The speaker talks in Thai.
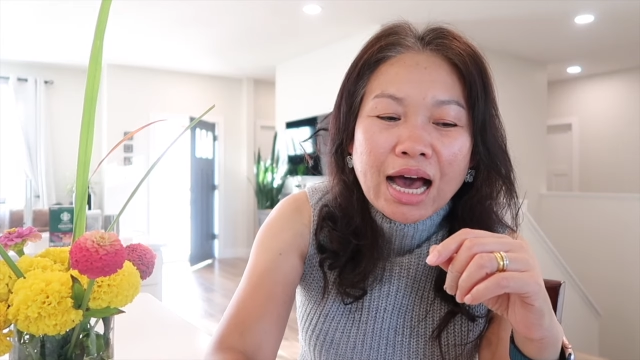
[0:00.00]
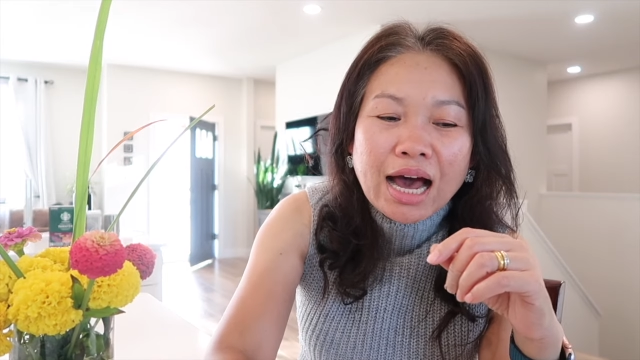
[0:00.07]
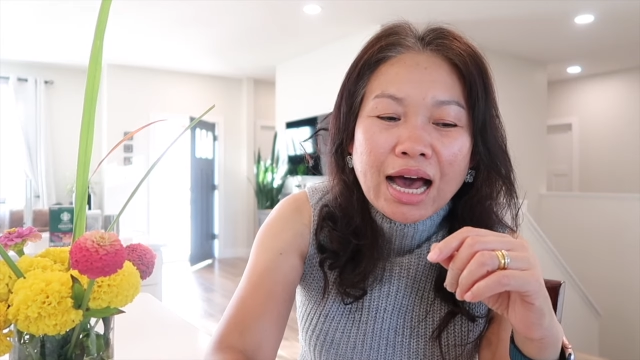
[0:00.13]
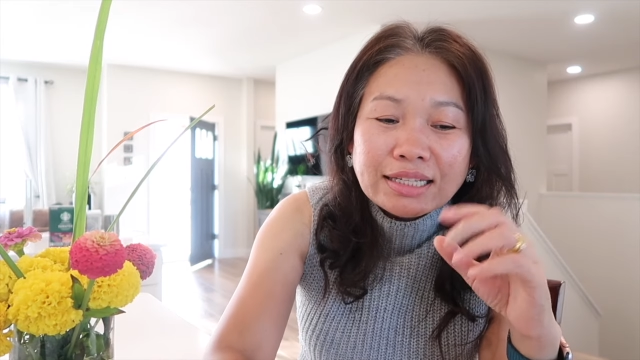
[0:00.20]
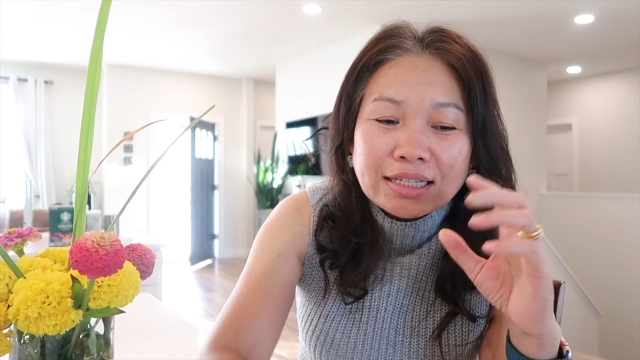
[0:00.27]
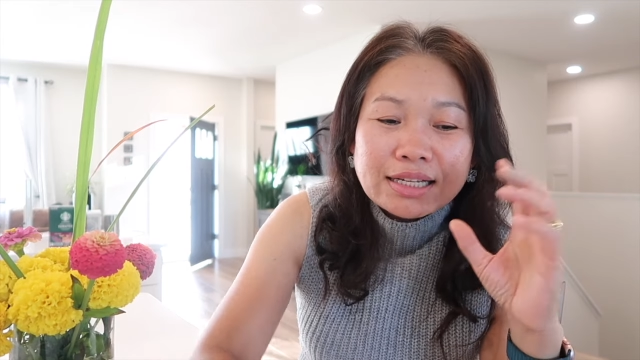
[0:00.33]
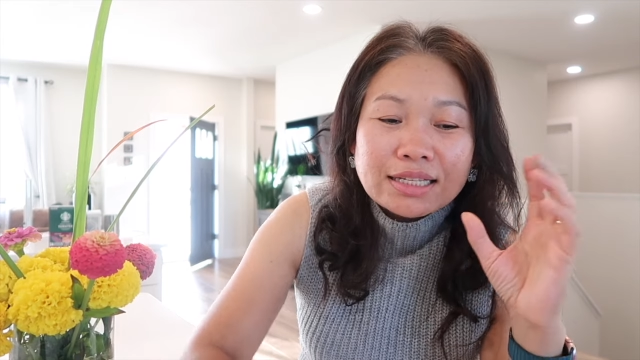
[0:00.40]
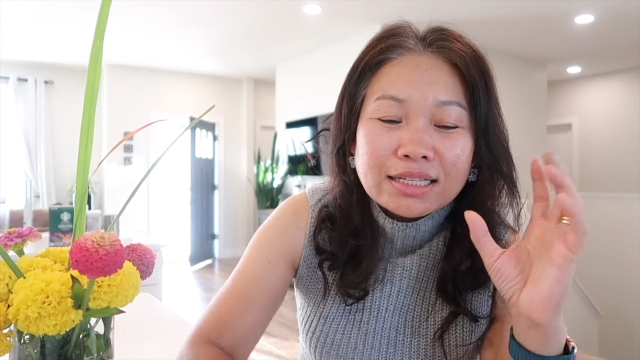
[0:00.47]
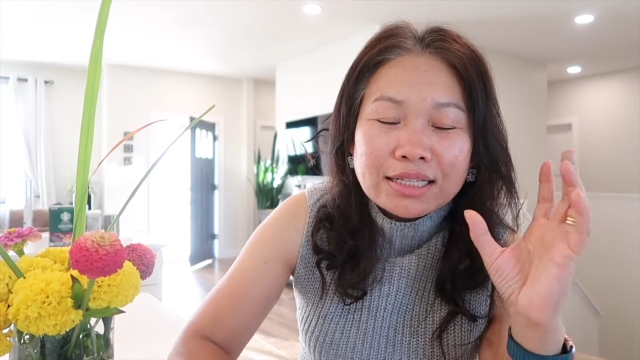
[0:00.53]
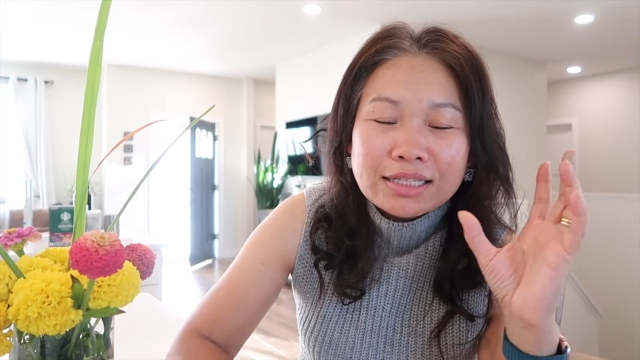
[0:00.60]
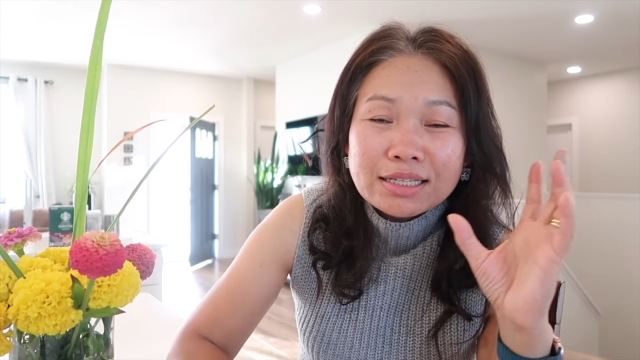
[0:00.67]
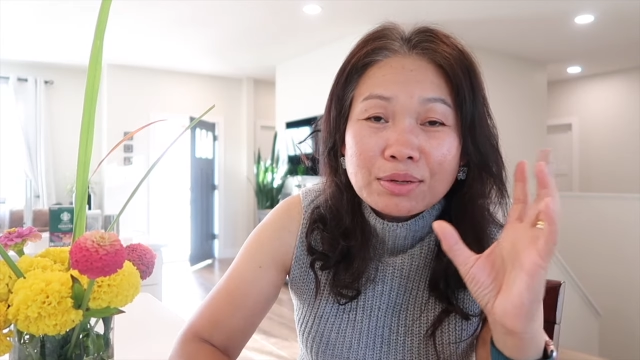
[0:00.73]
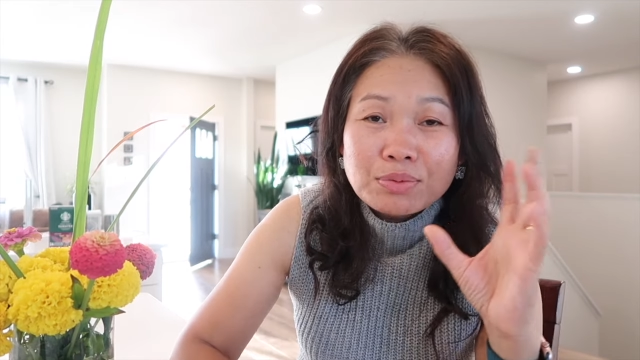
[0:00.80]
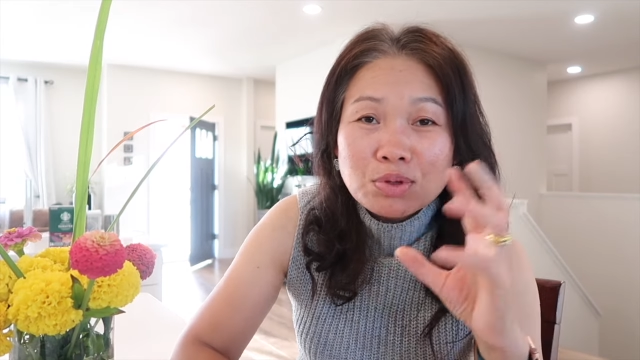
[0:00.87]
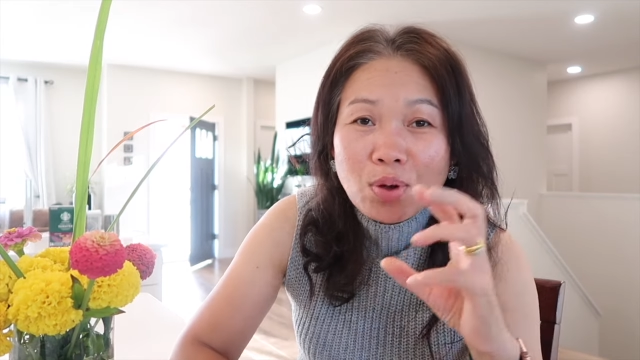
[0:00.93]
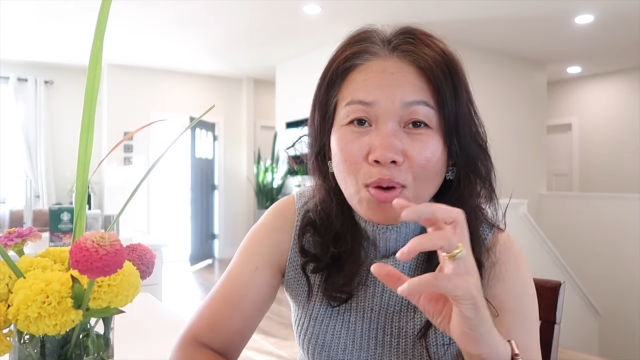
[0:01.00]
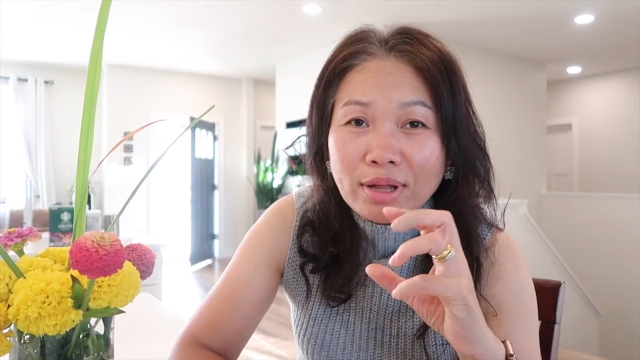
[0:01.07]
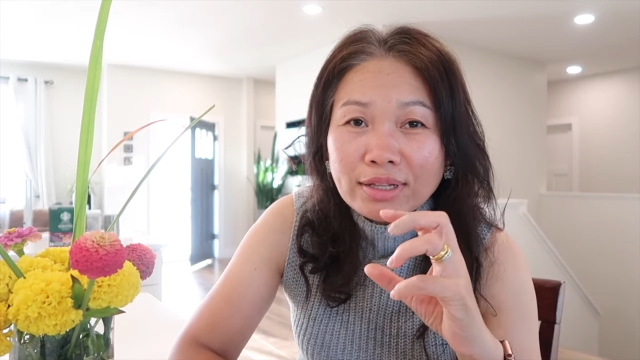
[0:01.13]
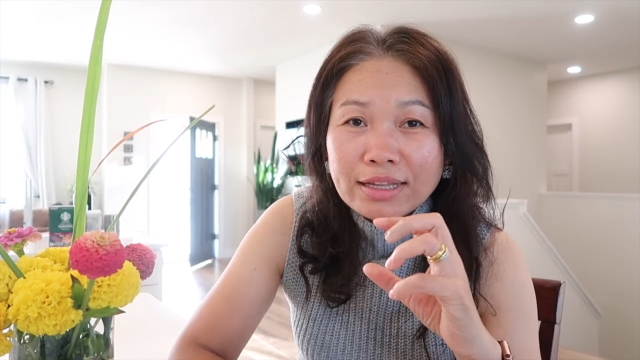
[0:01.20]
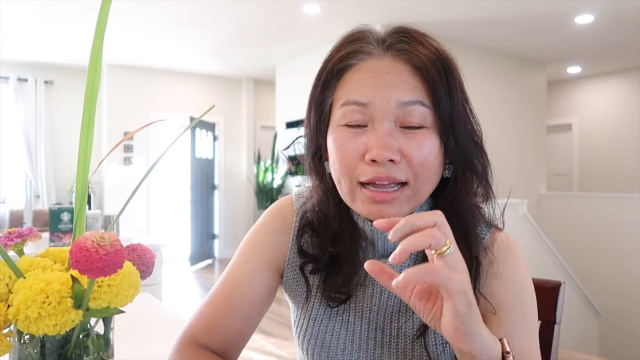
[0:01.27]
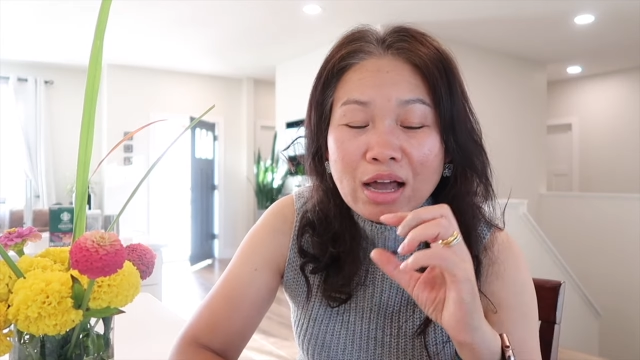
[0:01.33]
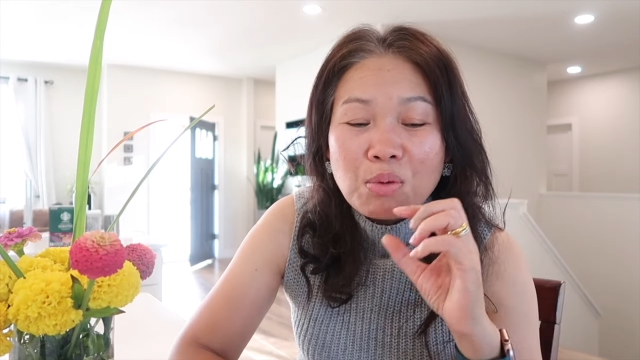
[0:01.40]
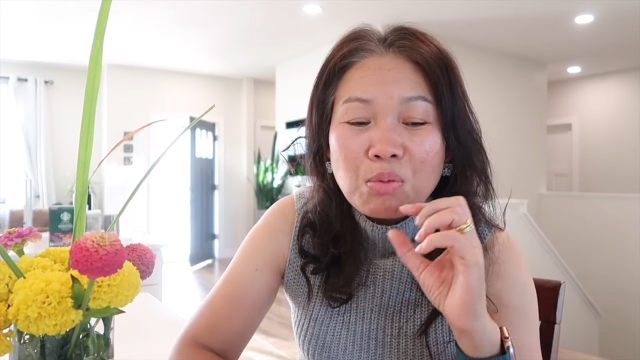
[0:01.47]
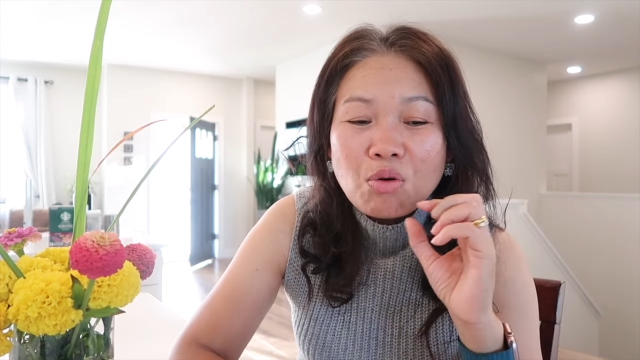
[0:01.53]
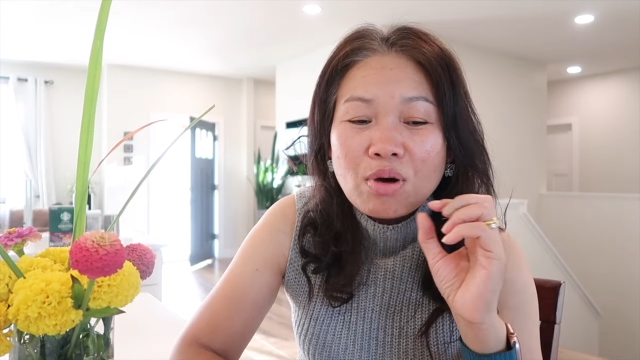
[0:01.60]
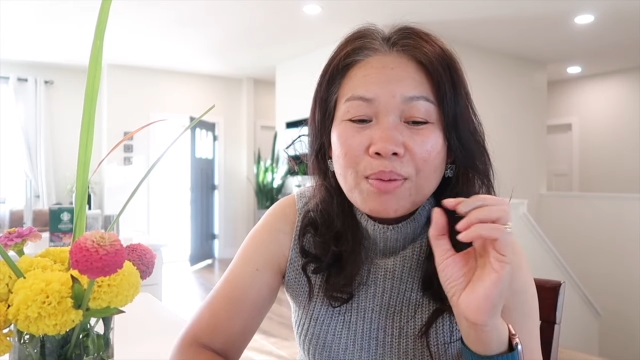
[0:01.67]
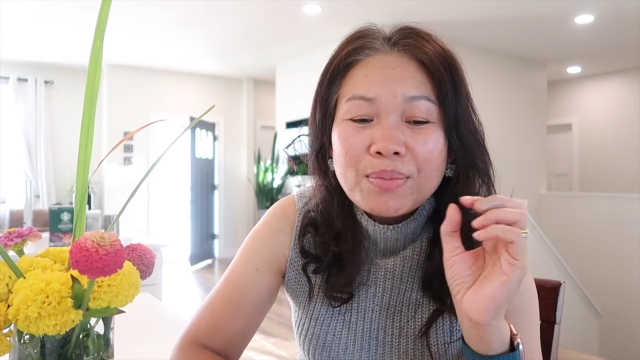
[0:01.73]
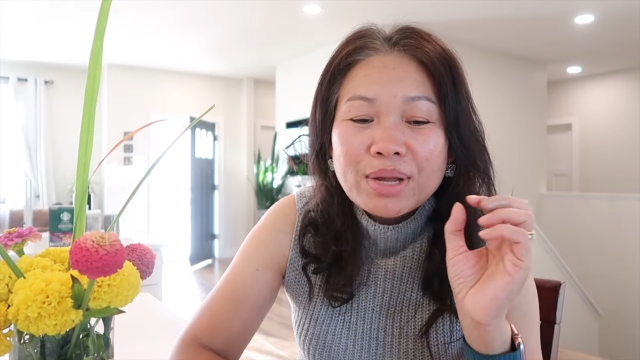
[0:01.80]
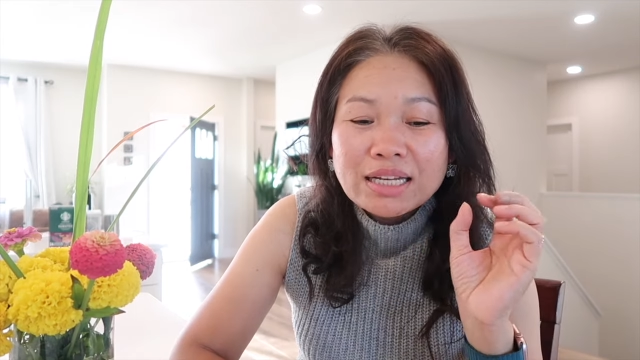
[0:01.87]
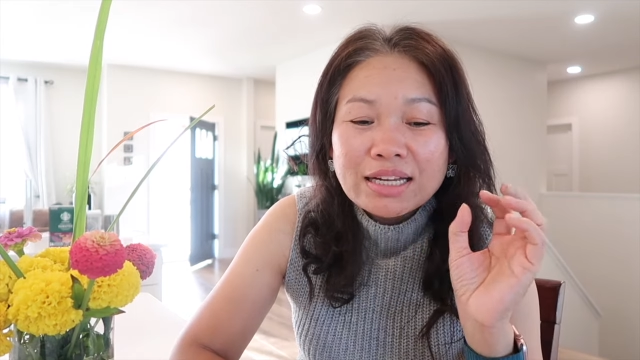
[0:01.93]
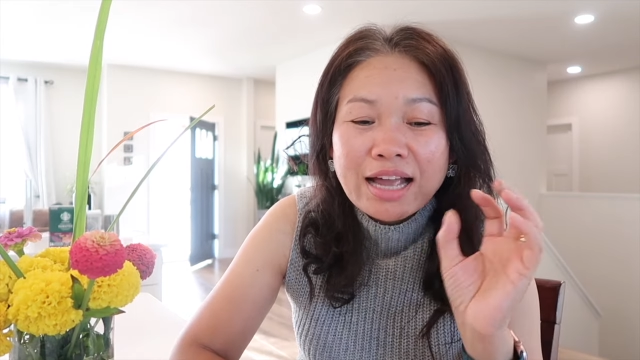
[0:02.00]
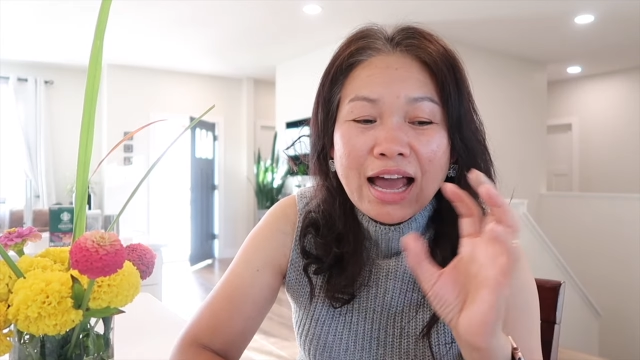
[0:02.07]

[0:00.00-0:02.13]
อาจจะซับซ้อนแต่เขาบอกว่ามัน